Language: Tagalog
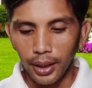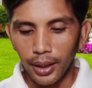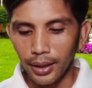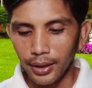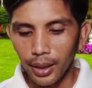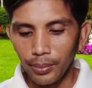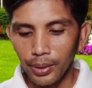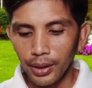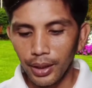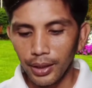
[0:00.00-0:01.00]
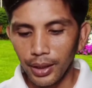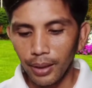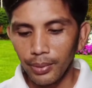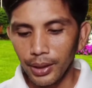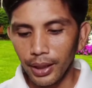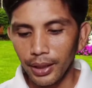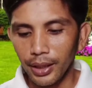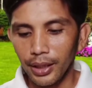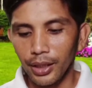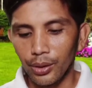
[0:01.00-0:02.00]
Ang sabi, sinasabi sa kanya
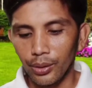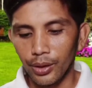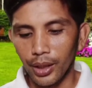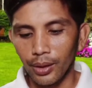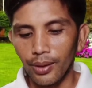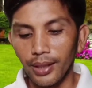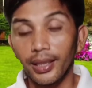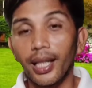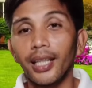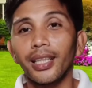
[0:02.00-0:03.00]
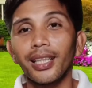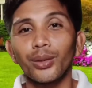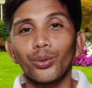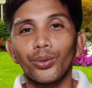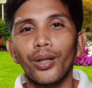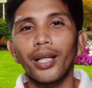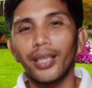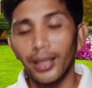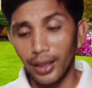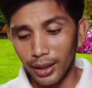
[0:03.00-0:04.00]
ni Jesus, Ako ang daan, ang
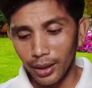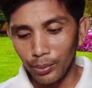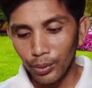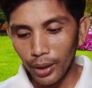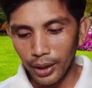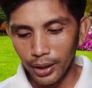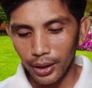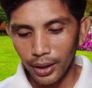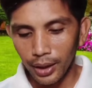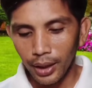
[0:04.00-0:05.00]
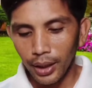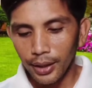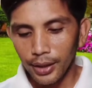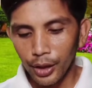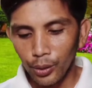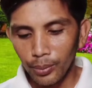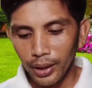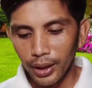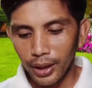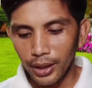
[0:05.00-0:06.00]
katotohanan at ang buhay. Sino
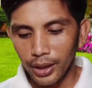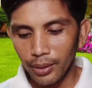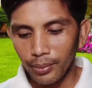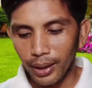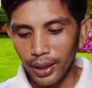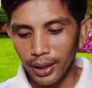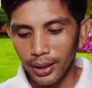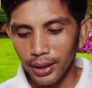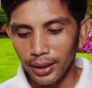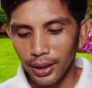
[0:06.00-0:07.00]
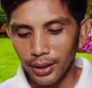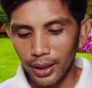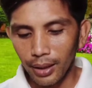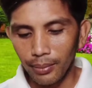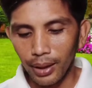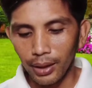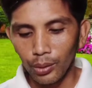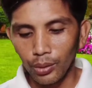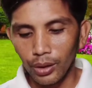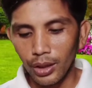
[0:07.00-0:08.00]
man ay hindi makakarating sa Ama
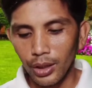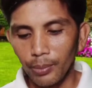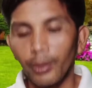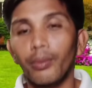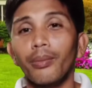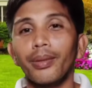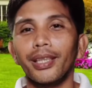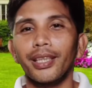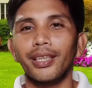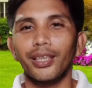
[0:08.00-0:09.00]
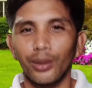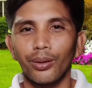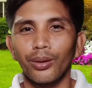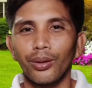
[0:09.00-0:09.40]
kundi sa pamamagitan ko.